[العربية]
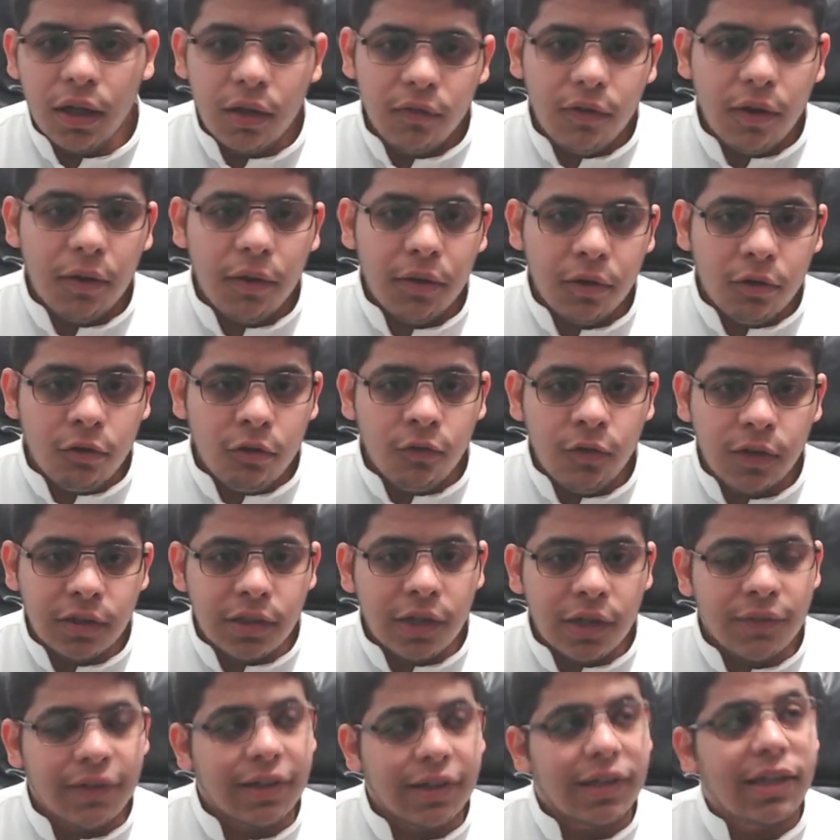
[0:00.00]
فاكون في
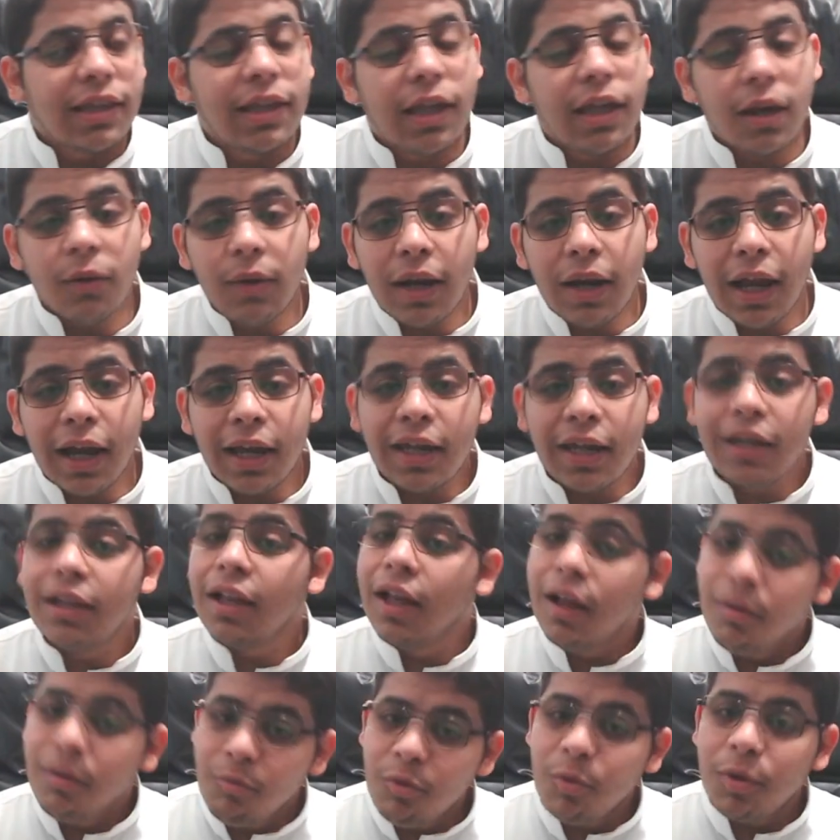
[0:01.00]
سفر كثير ولكن
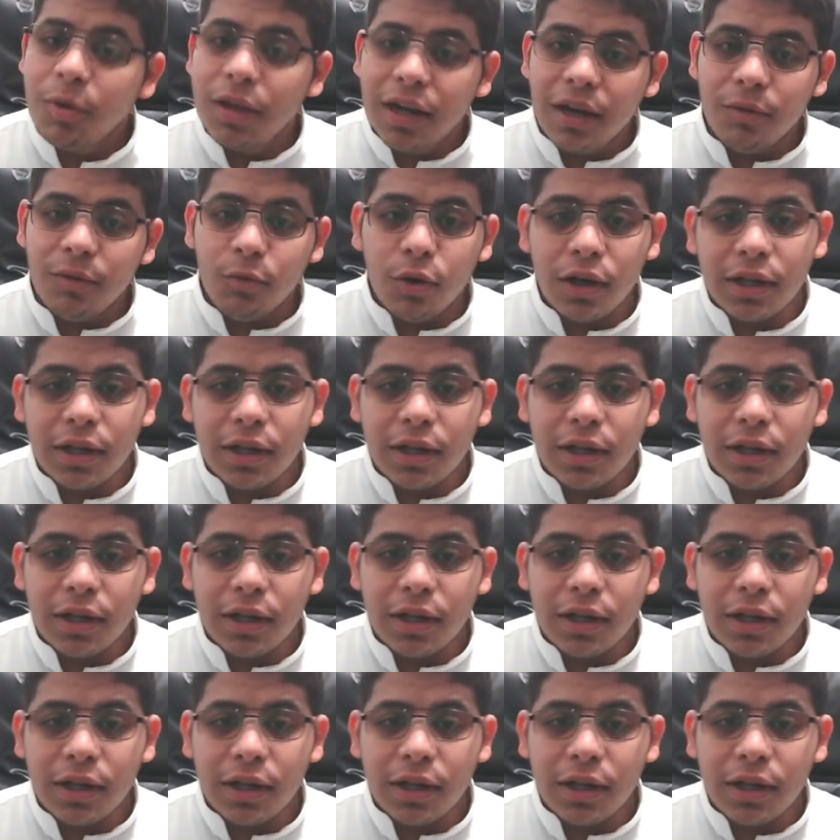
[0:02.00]
مو هنا